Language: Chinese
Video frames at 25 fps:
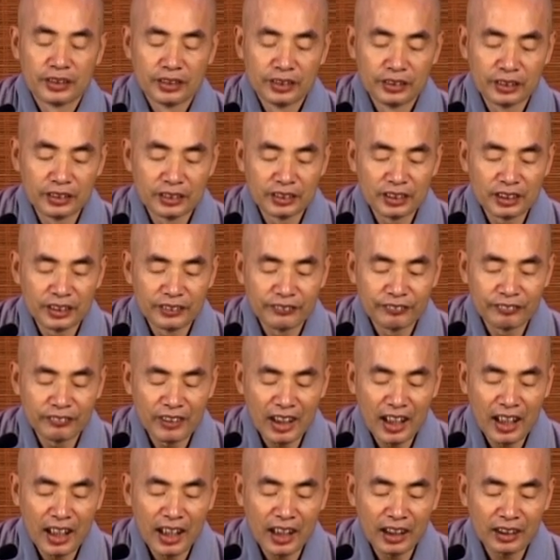如果这个
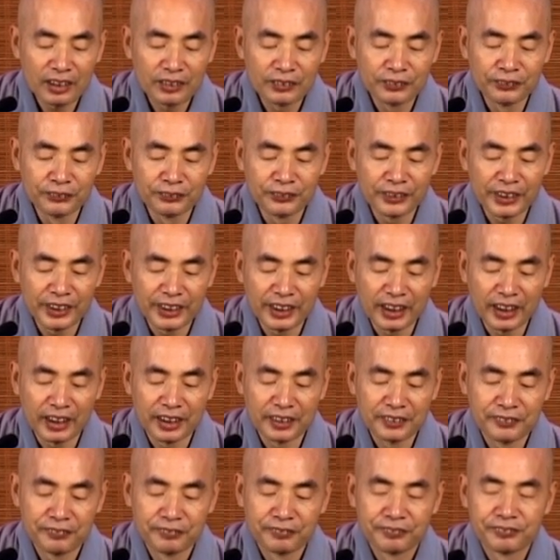花枯萎的，
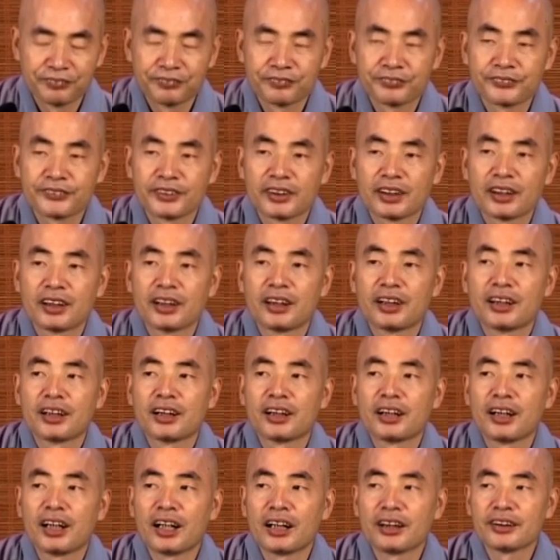
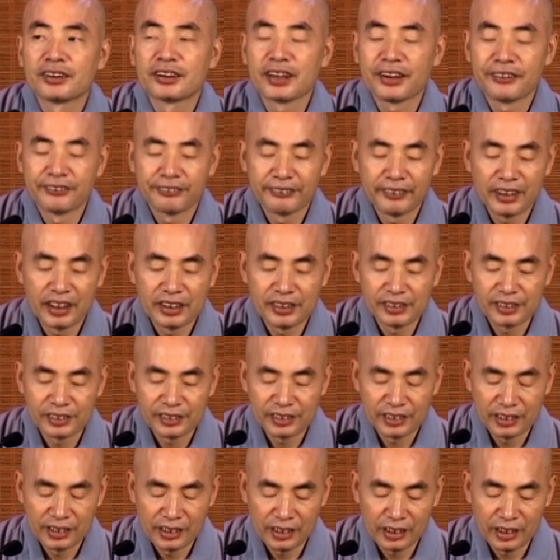然后再换
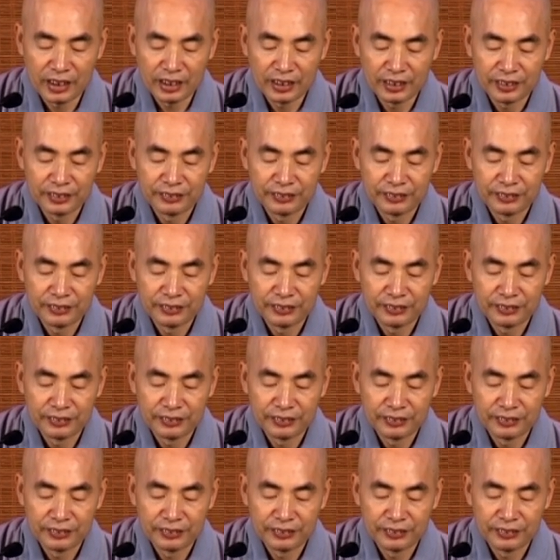新的。